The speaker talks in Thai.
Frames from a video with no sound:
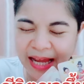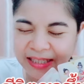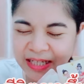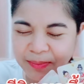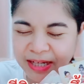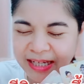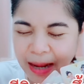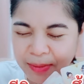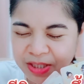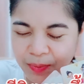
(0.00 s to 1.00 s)
ที่ไม่ได้
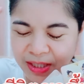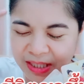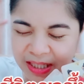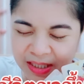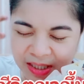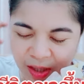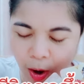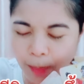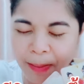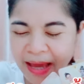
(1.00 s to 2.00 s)
ทำให้ชีวิตดีขึ้นอ
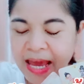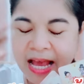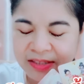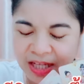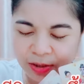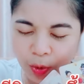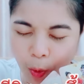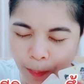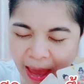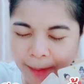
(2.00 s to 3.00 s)
อกไปศัตรู
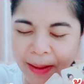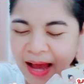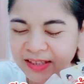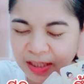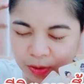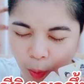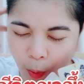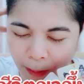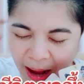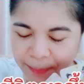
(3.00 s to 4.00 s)
แพ้พ่าย ศัตรู
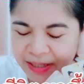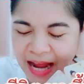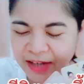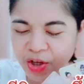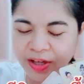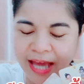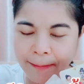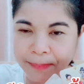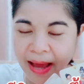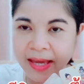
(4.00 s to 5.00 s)
พังพินาศย่อยยั
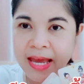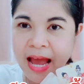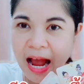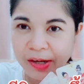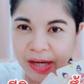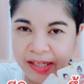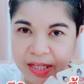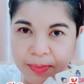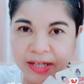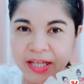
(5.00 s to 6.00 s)
บไป อะไร
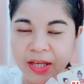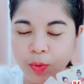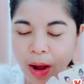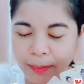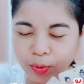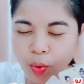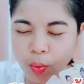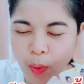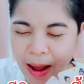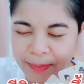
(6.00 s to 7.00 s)
ที่ไม่ดีความทุกข์
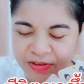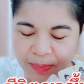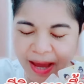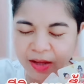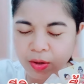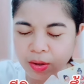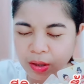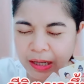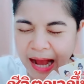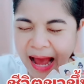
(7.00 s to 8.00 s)
ความไม่สบาย
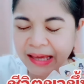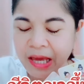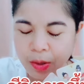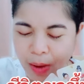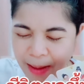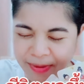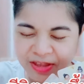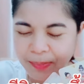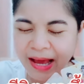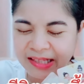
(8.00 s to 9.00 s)
กาย ความไม่
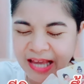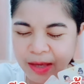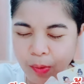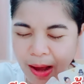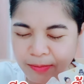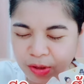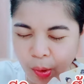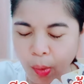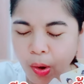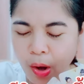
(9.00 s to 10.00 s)
สบายใจความสุข